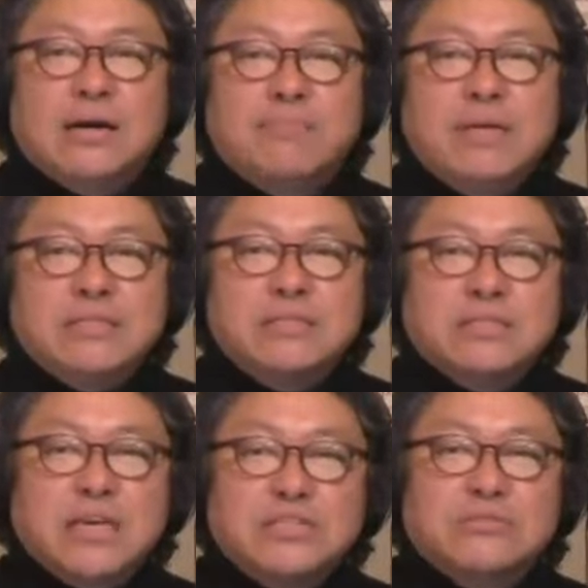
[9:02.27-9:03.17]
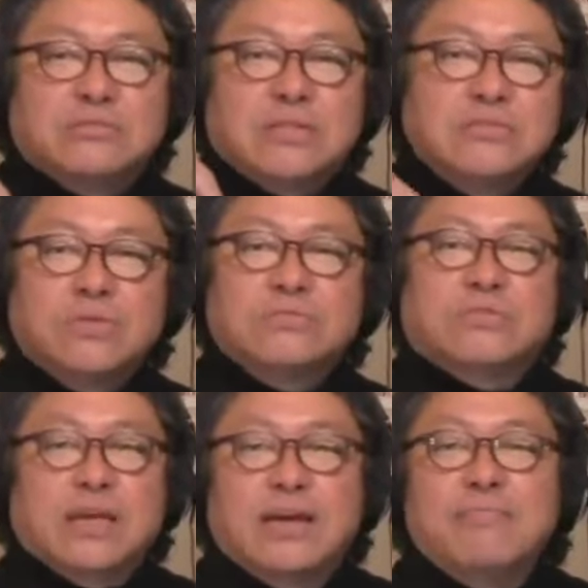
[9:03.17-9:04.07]
あ別スケジュールで動く
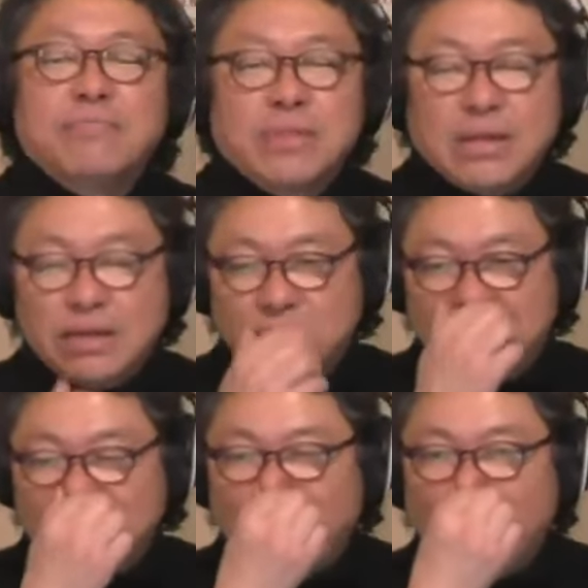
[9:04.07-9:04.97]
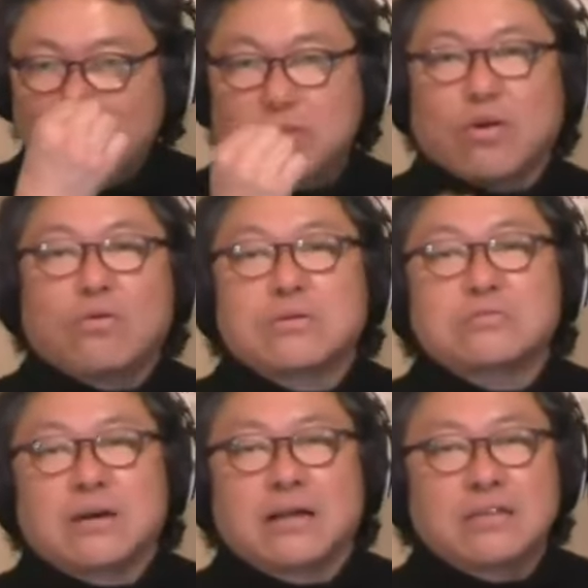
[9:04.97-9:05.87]
ので、あの、まあ、こういうことが起こり
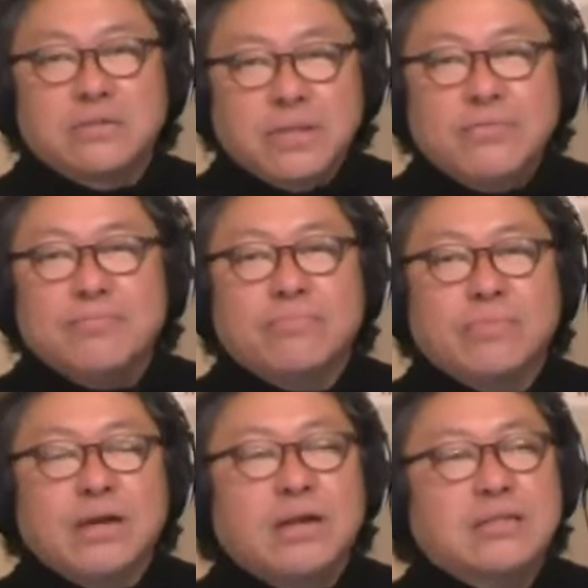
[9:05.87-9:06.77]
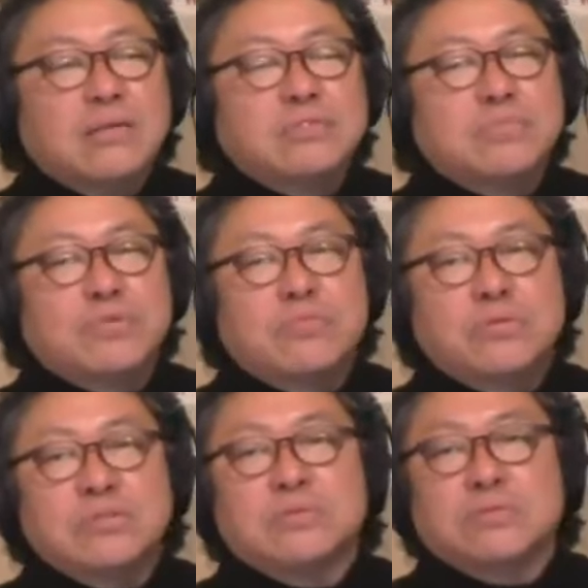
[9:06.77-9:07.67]
うるわけですよね。だから多分その
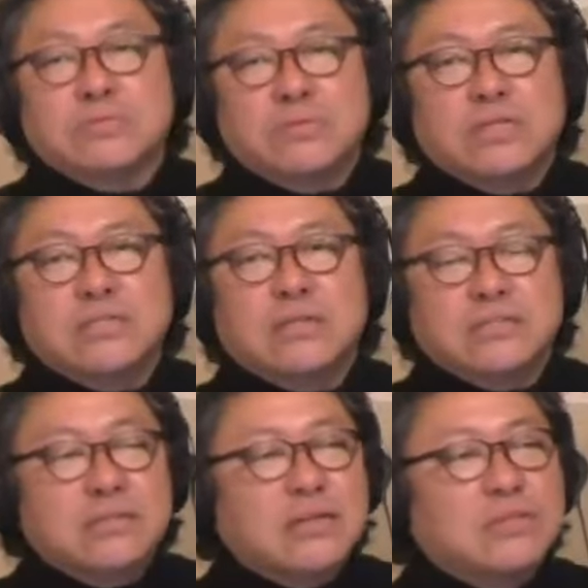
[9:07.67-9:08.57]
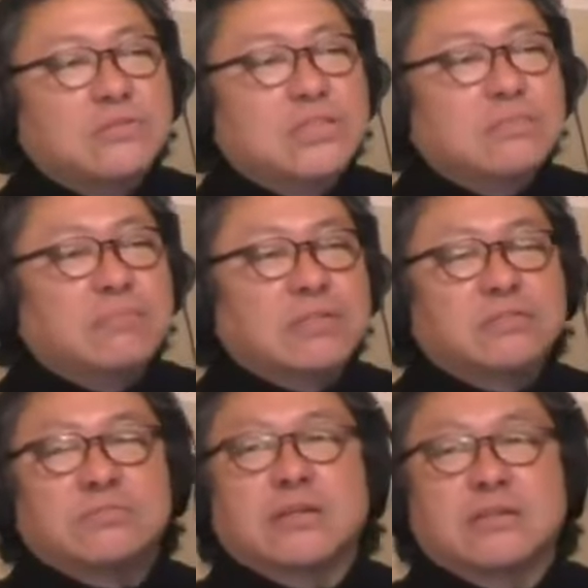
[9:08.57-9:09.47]
プロモーションもそんなしてない。だってドゥイットバンマン
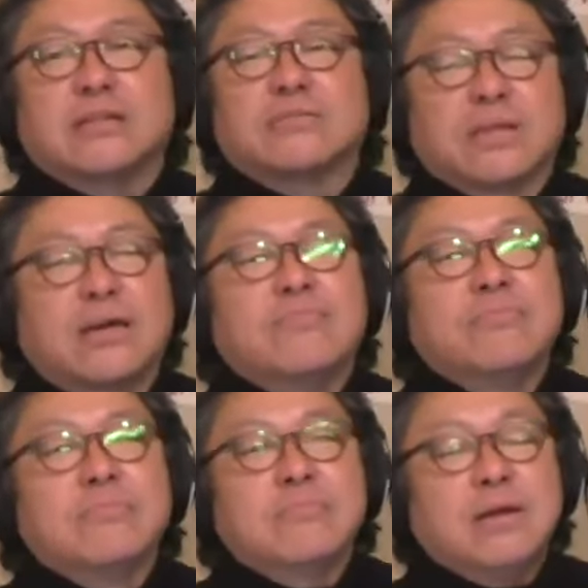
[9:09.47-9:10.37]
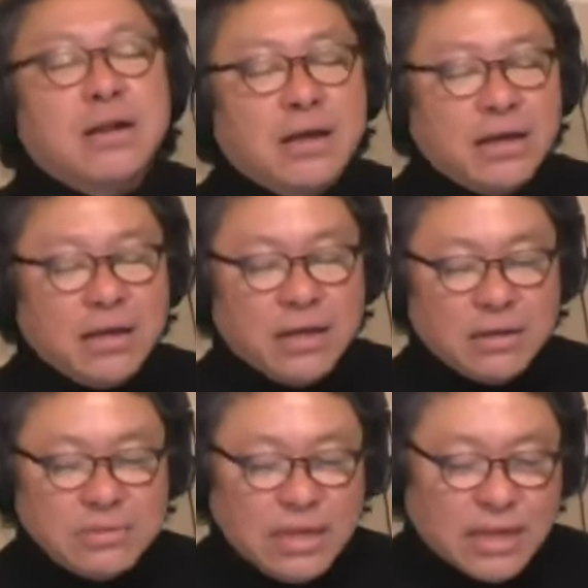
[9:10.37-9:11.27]
ずっと歌ってたので。だから、
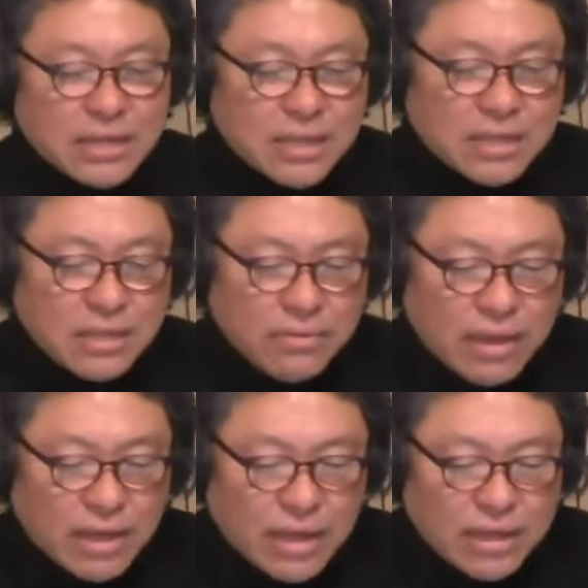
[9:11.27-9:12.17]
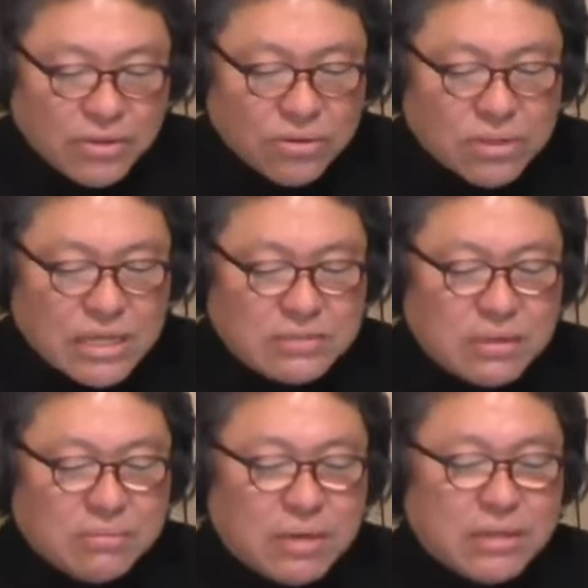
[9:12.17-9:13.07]
あ売上的には4.1
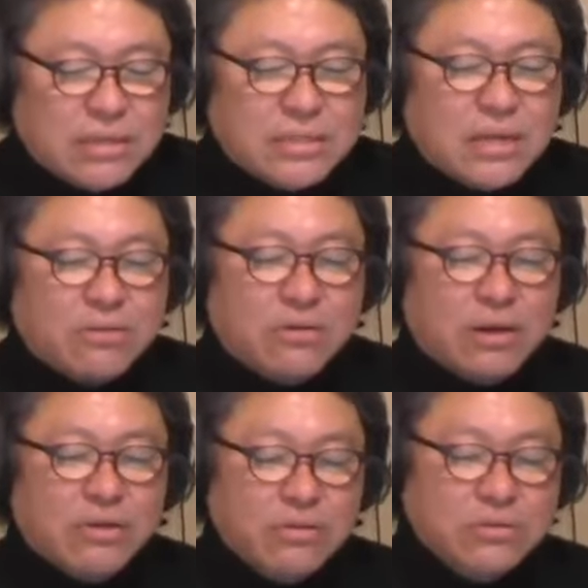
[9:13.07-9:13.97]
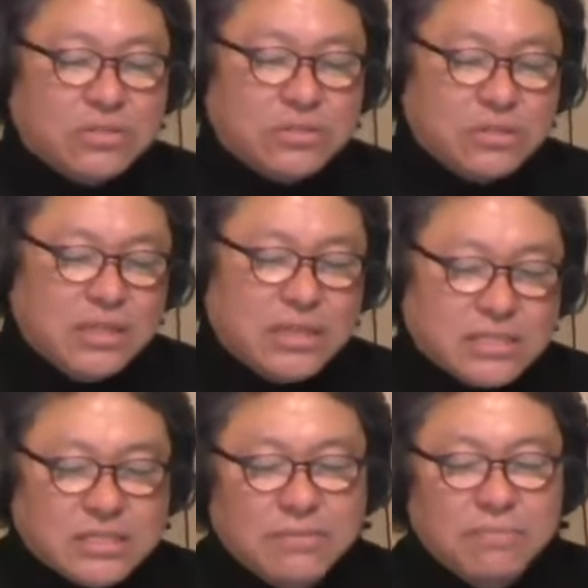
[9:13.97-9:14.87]
万万で最高位は42位で
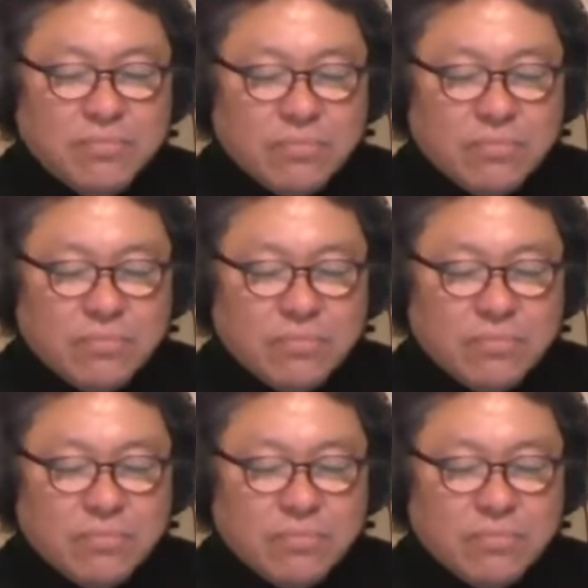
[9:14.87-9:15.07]
す。